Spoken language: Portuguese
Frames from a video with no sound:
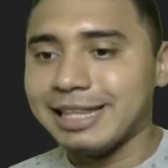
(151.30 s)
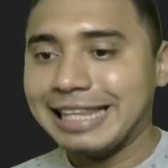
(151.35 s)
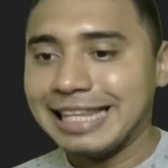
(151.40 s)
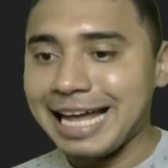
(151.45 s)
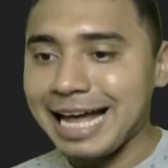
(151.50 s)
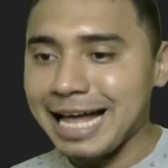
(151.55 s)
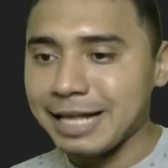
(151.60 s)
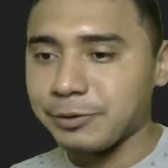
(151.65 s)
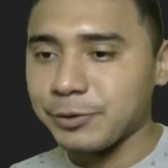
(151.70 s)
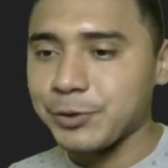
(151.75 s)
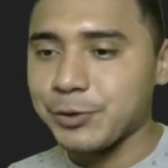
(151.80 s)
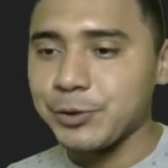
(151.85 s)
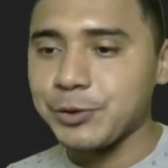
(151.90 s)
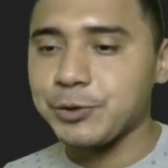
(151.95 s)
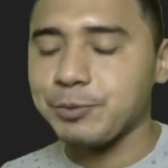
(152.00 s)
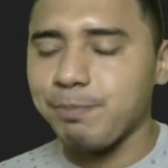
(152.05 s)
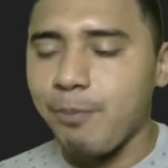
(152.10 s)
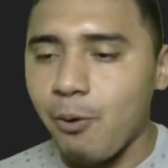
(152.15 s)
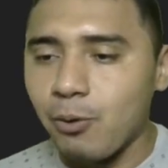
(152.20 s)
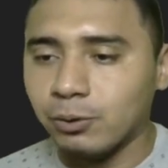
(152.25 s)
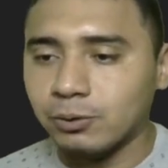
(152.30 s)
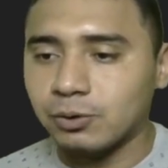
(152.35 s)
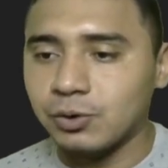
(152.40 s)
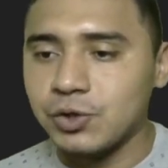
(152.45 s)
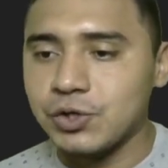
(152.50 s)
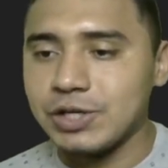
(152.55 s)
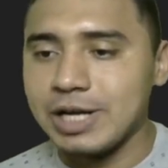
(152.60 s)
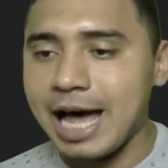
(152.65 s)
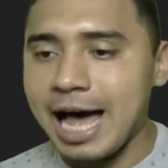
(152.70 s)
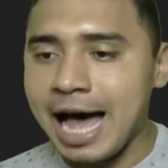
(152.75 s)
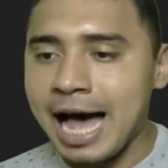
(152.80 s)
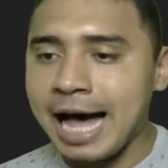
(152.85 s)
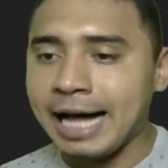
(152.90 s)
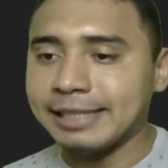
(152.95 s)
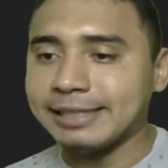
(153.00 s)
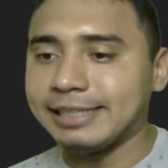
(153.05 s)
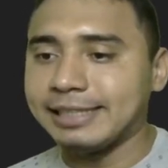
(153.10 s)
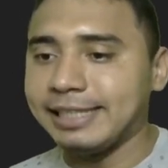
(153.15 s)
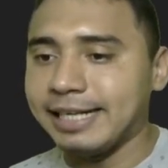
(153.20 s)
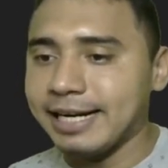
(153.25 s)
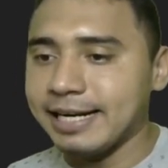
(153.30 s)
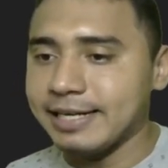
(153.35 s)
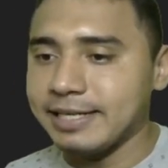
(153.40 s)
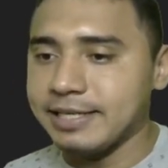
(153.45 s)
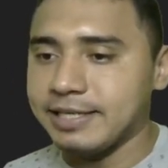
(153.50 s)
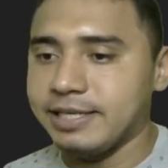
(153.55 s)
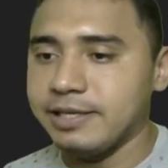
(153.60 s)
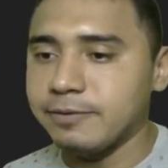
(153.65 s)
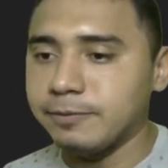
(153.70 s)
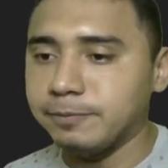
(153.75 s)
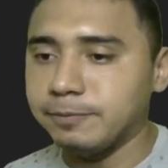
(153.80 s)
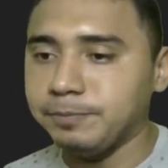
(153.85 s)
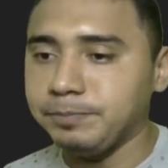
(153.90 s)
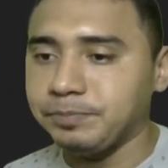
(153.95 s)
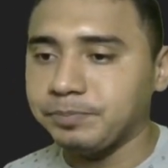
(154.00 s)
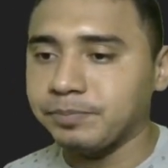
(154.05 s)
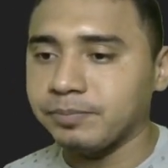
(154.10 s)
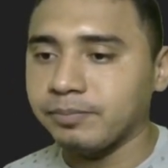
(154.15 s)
Dados os pontos A, 3 e 1,